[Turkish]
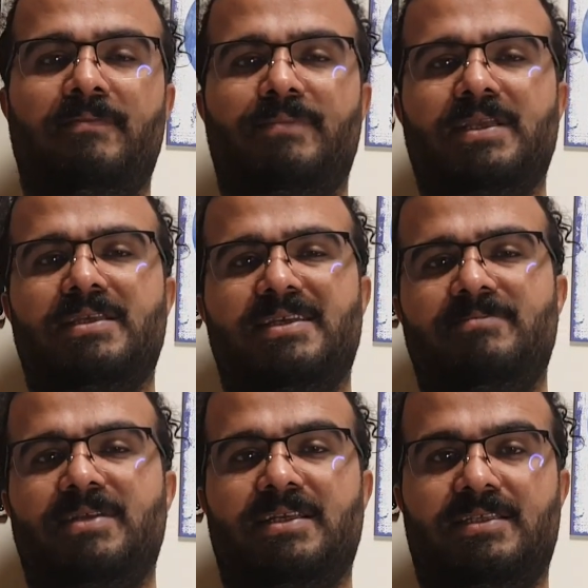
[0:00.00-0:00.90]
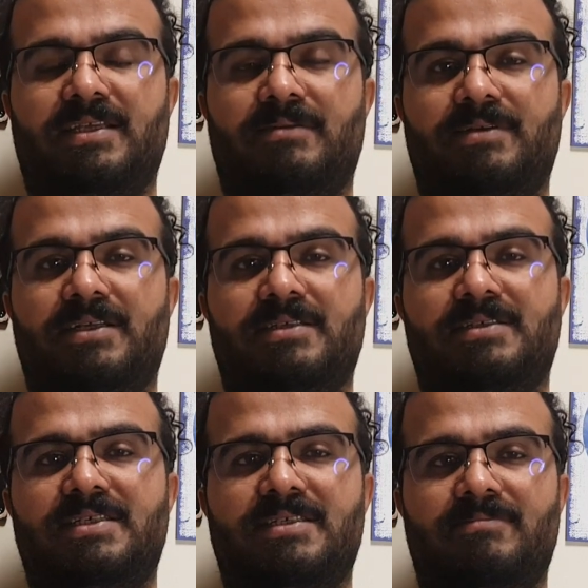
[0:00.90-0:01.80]
Peki kimlere hitap eder?
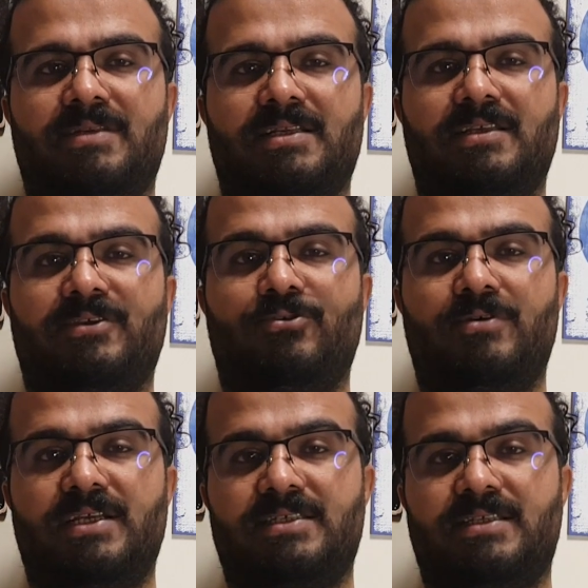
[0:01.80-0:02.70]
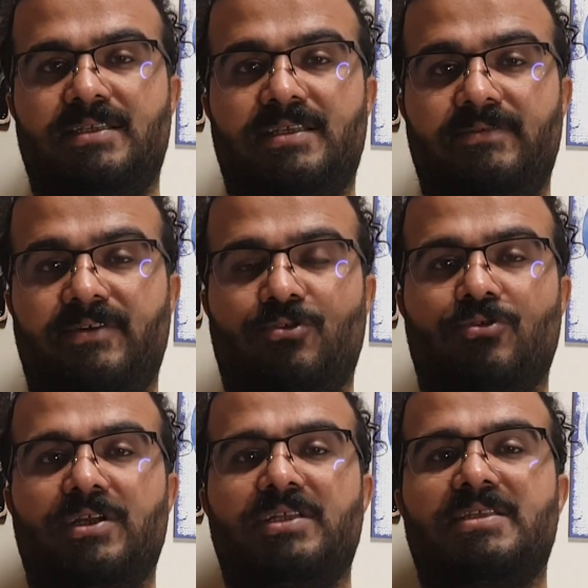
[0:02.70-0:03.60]
Çizimlerdeki o estetiği ve
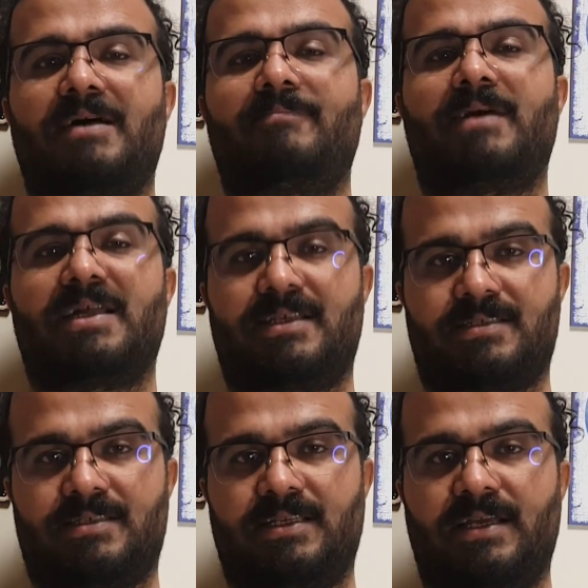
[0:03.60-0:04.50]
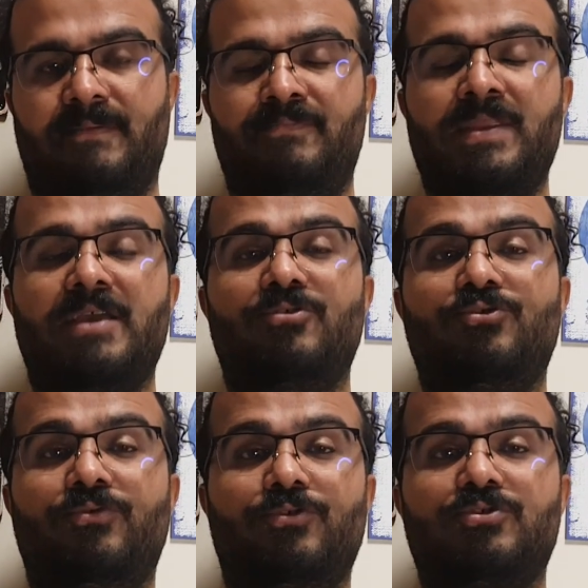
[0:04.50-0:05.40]
oraya tam manasıyla
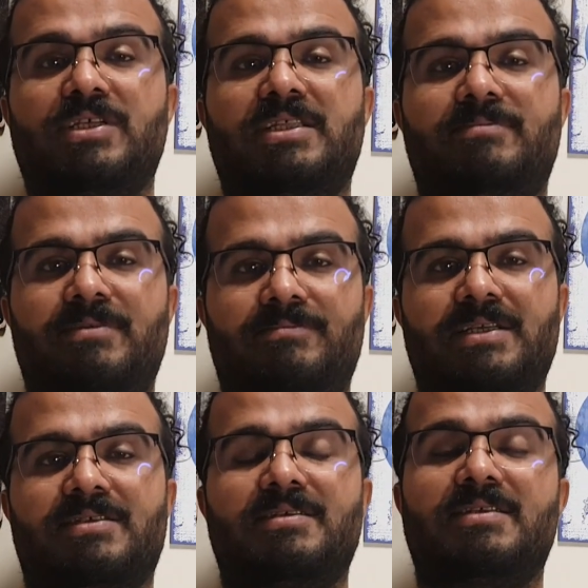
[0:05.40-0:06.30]
nüfuz edebilmek için